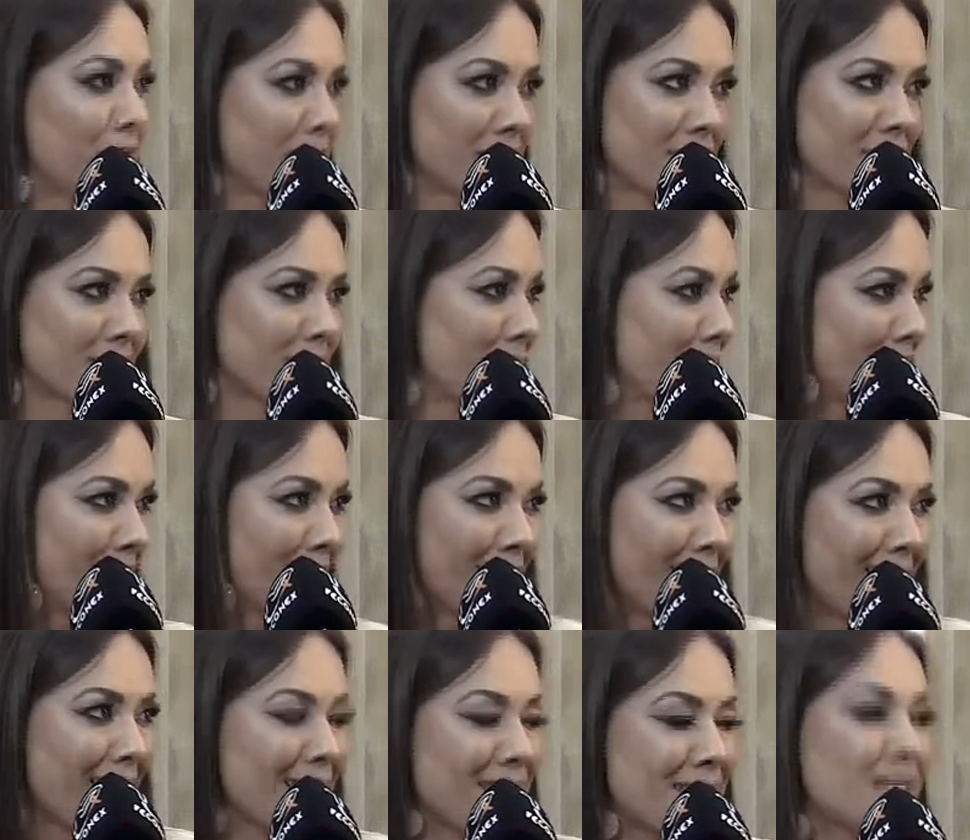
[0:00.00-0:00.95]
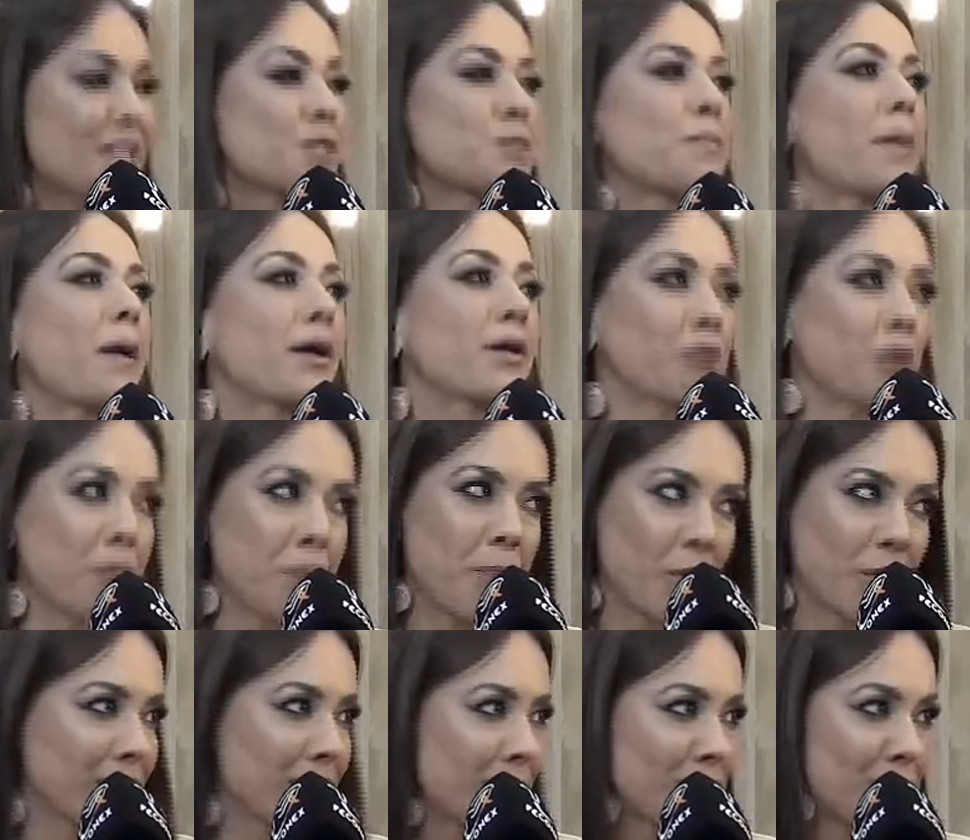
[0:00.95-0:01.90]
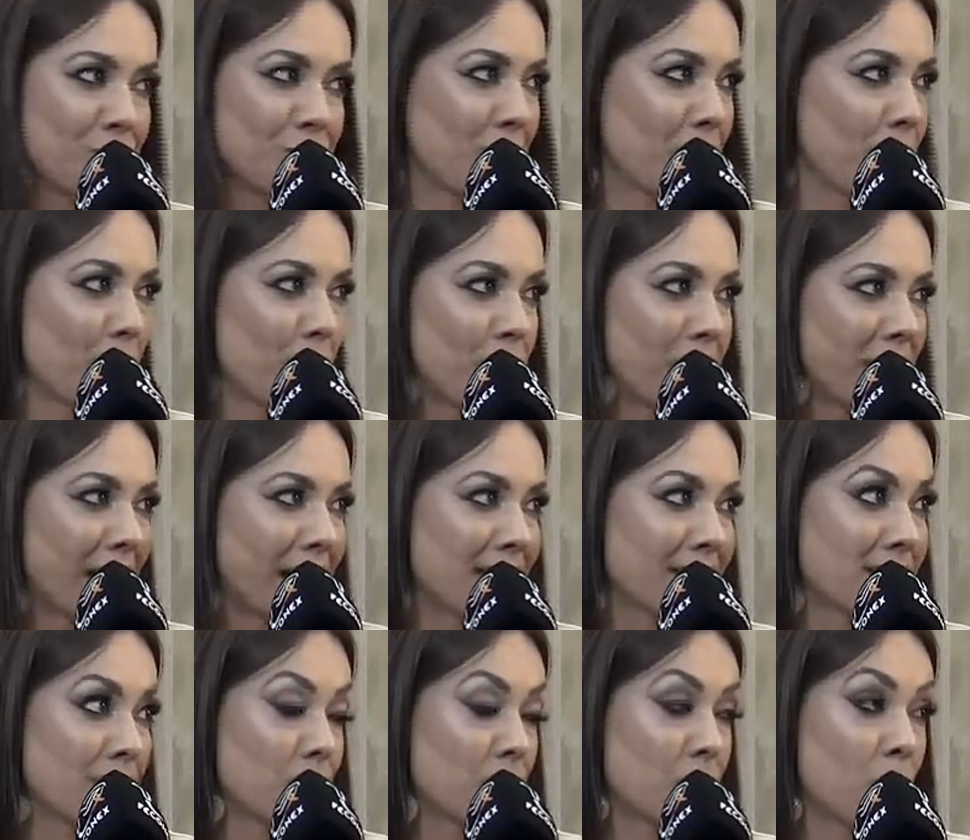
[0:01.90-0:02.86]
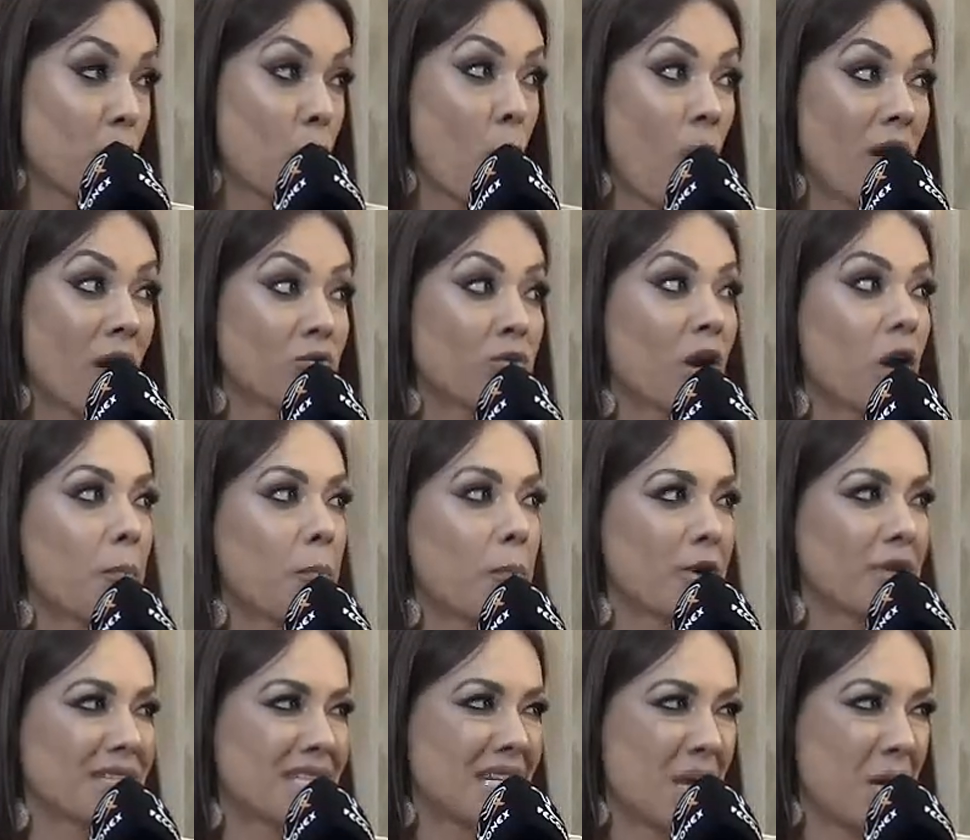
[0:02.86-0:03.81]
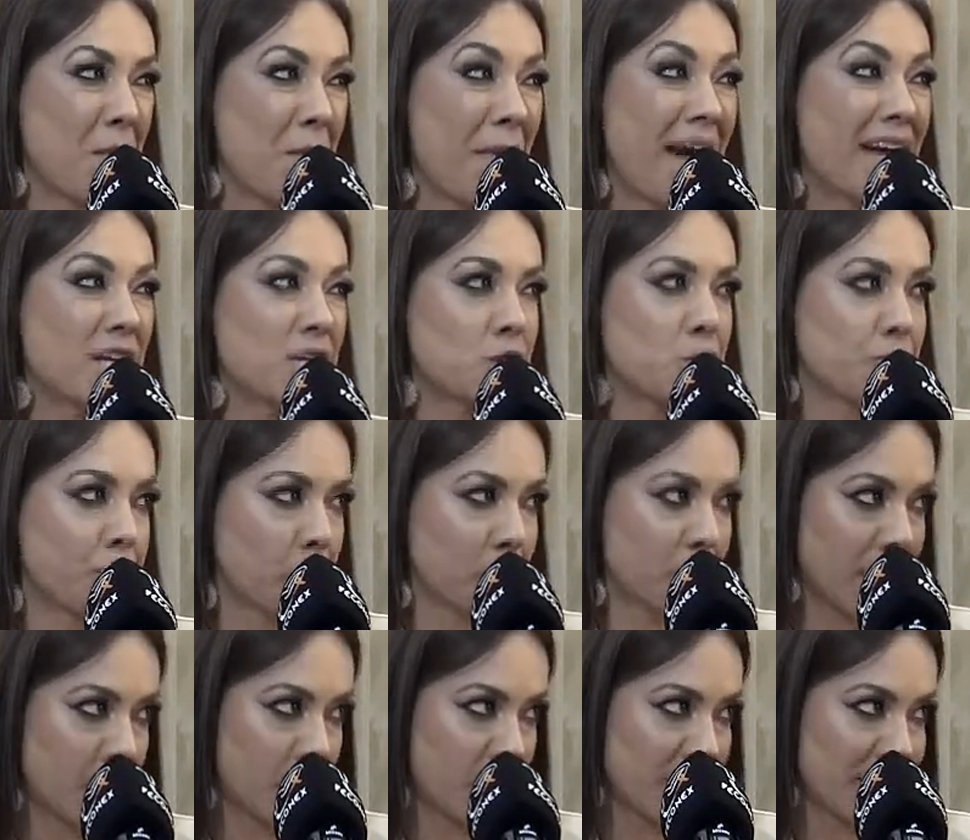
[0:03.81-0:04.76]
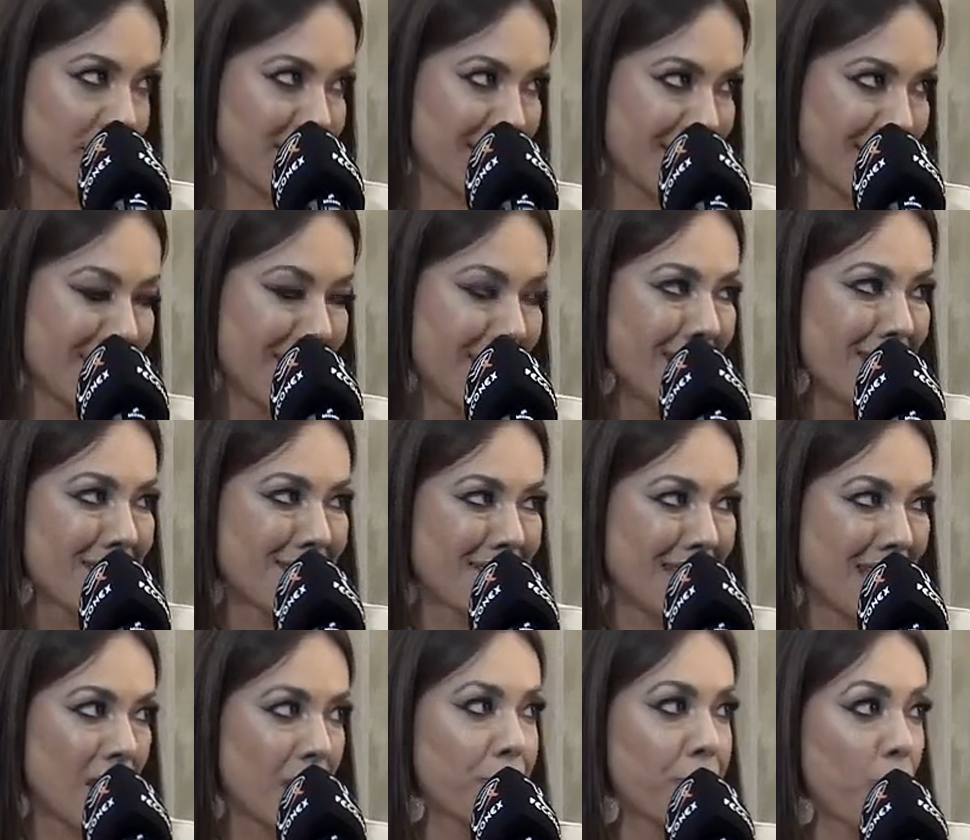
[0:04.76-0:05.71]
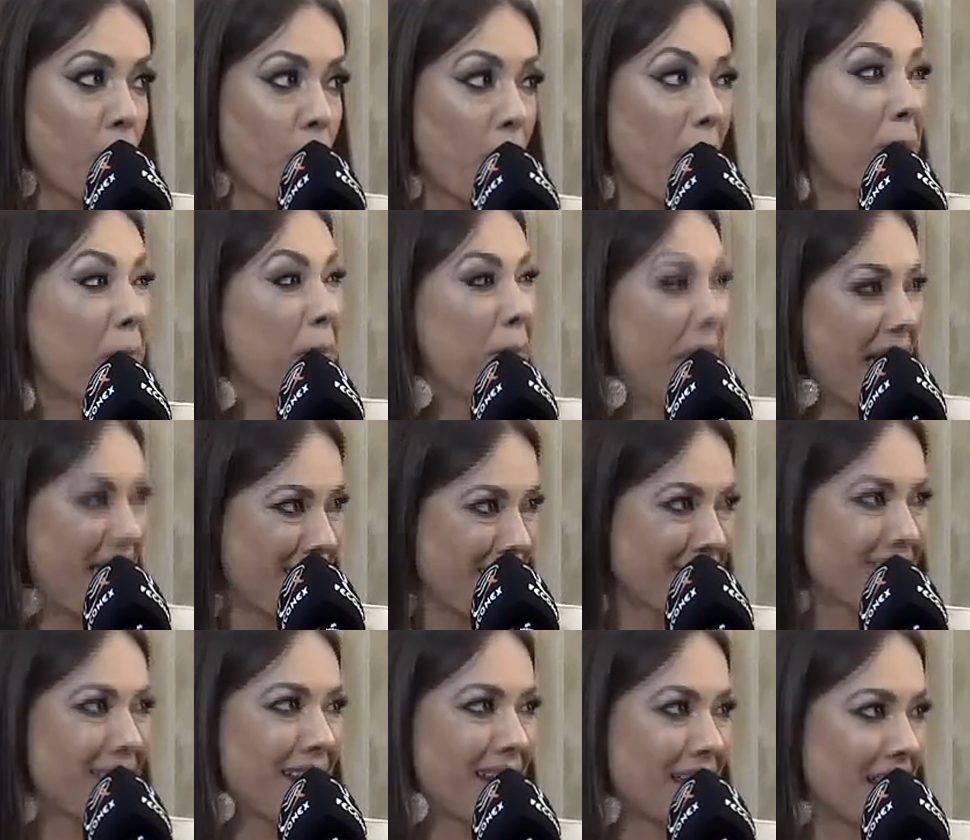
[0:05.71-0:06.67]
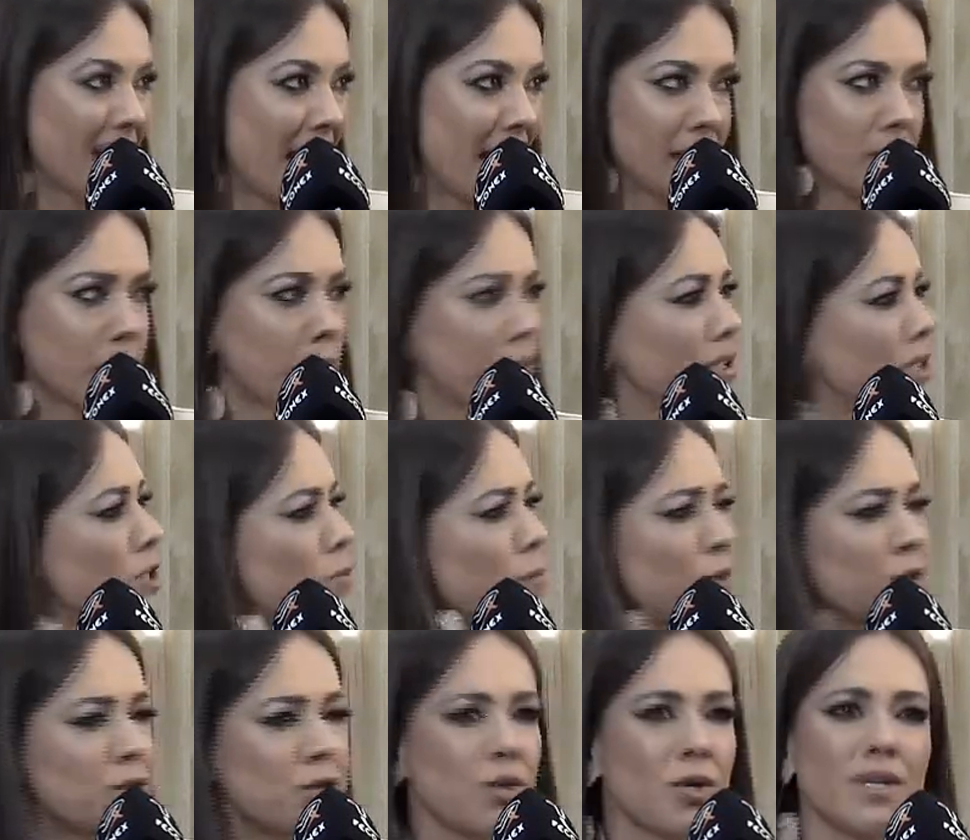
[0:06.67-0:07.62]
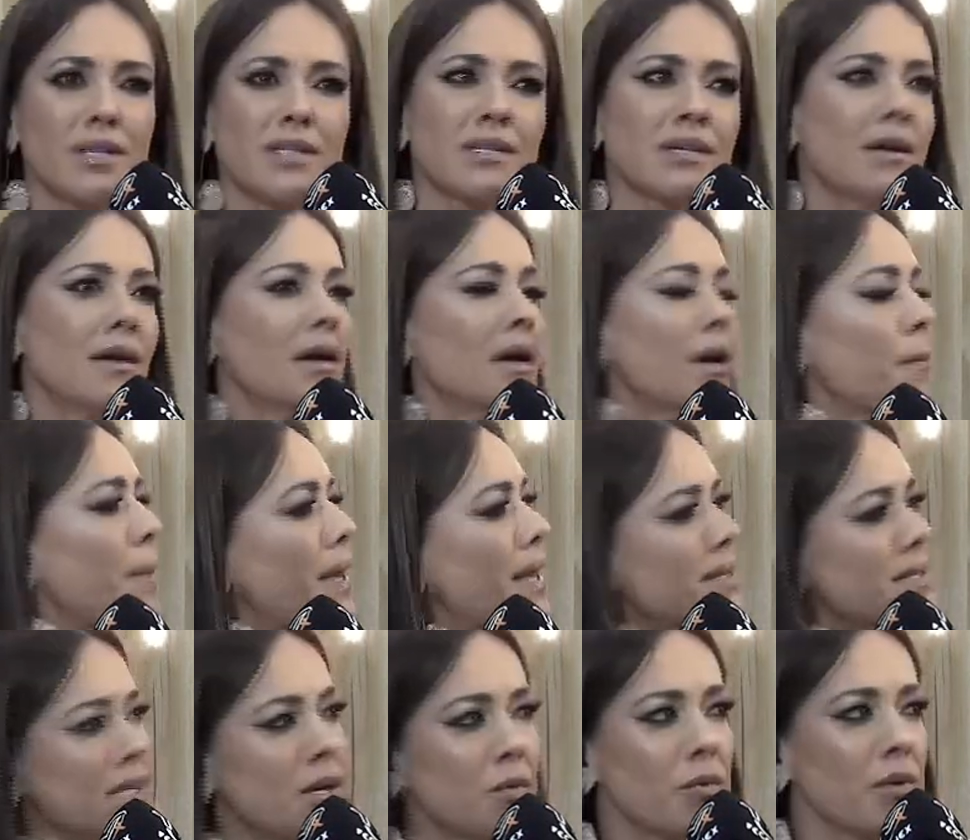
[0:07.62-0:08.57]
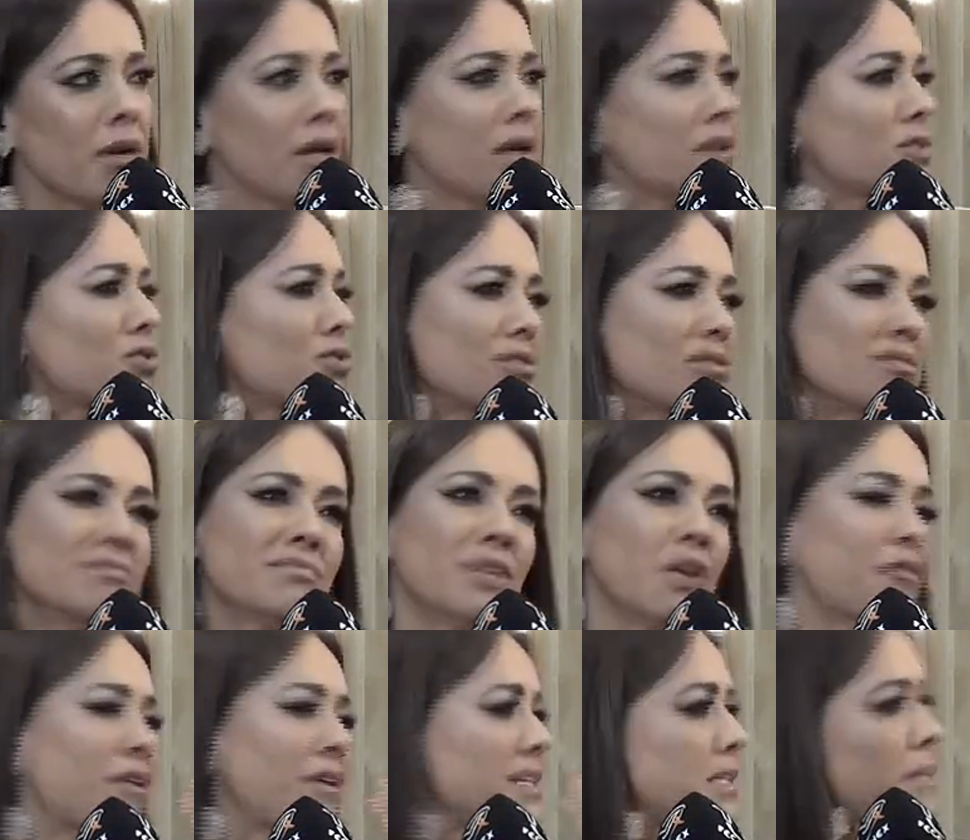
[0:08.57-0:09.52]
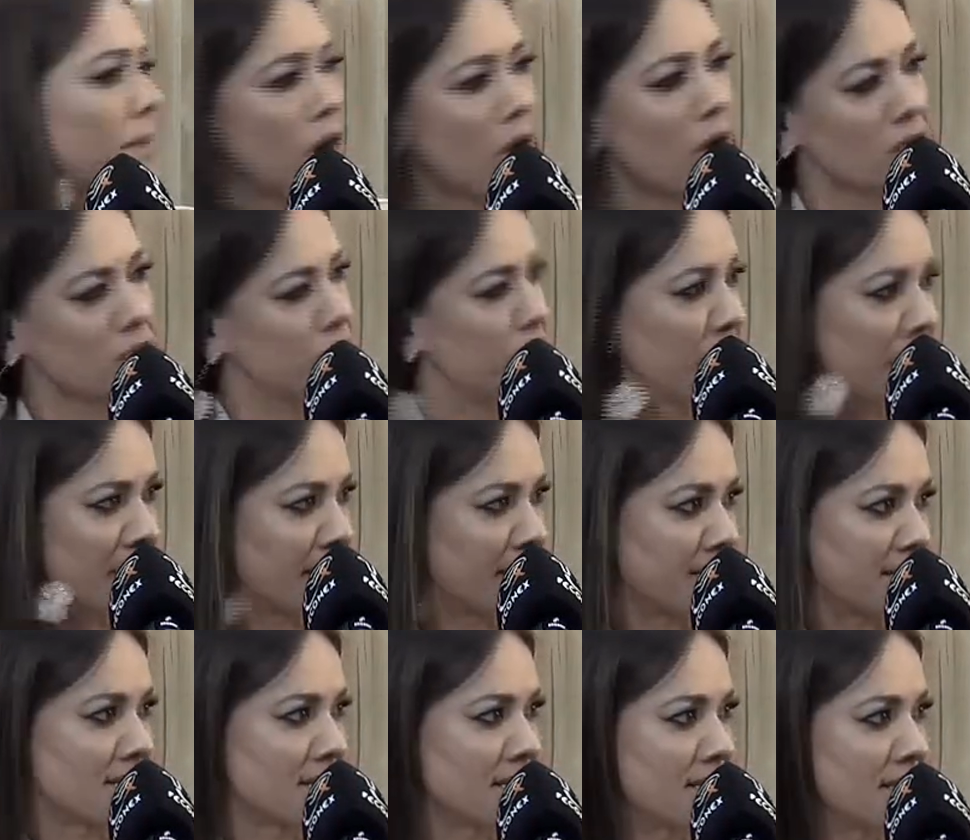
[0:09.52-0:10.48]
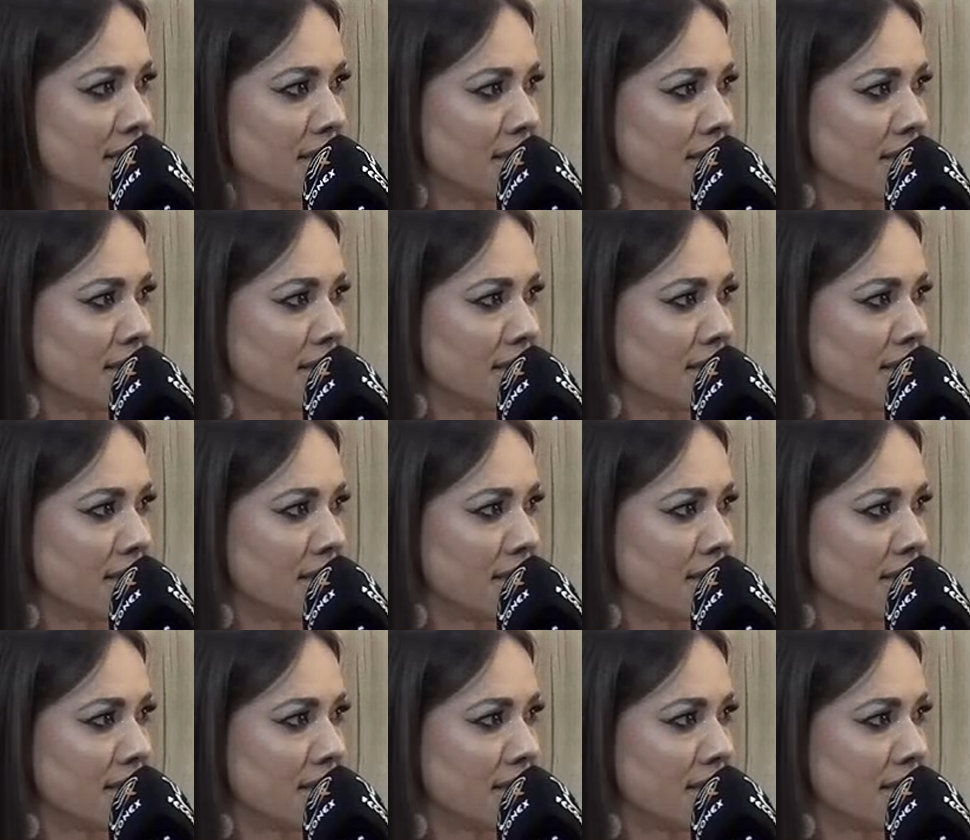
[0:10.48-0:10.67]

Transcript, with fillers: esse, esse aspecto importante da comunicação e o quanto ela pode ser mais poderosa se ela for bem treinada. Muitas pessoas pensam que isso não faz a menor diferença.